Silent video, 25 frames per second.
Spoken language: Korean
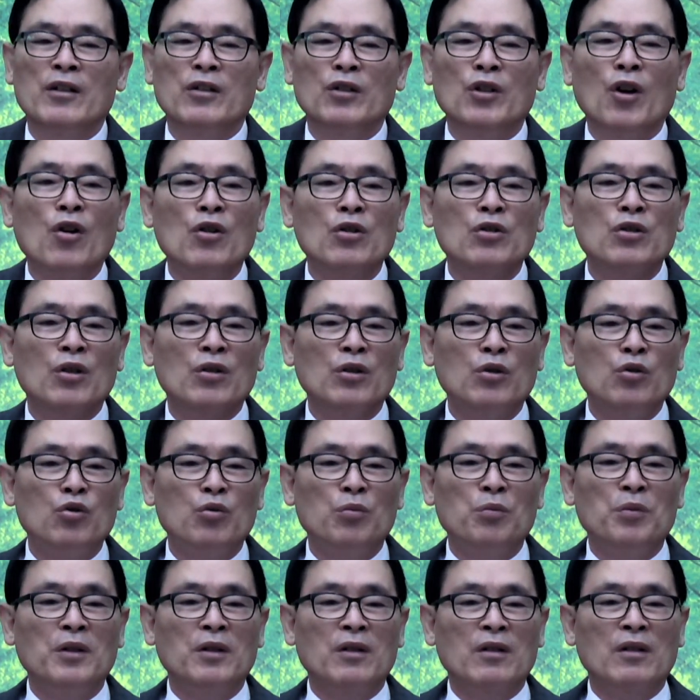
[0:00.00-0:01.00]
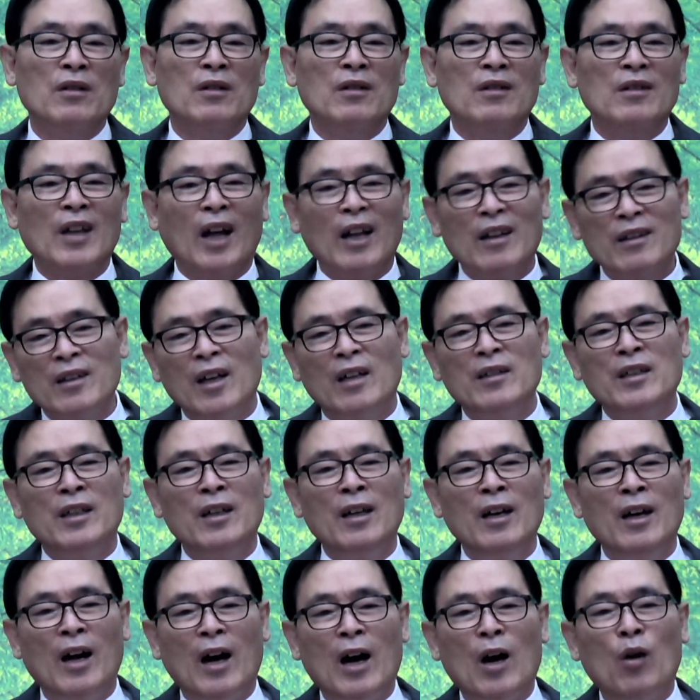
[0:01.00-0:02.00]
영적인 준비는 그는
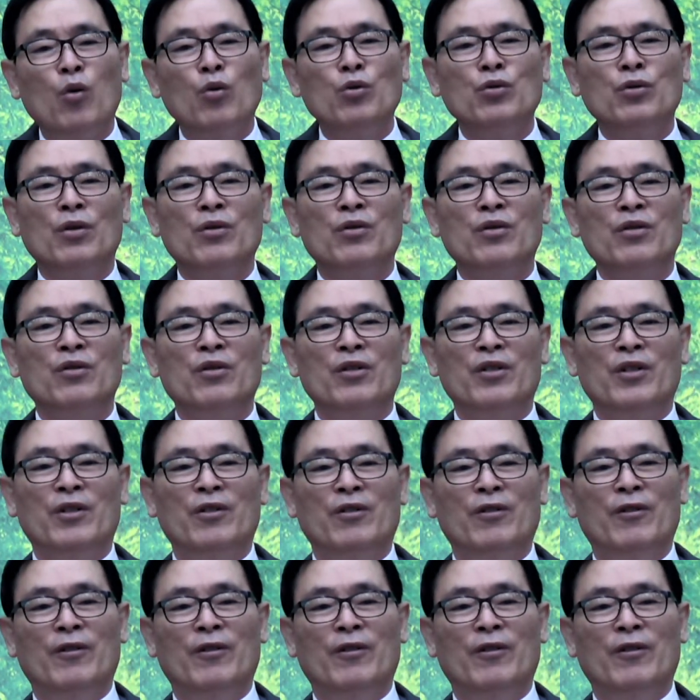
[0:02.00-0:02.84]
단단히 하고 있었던 거예요.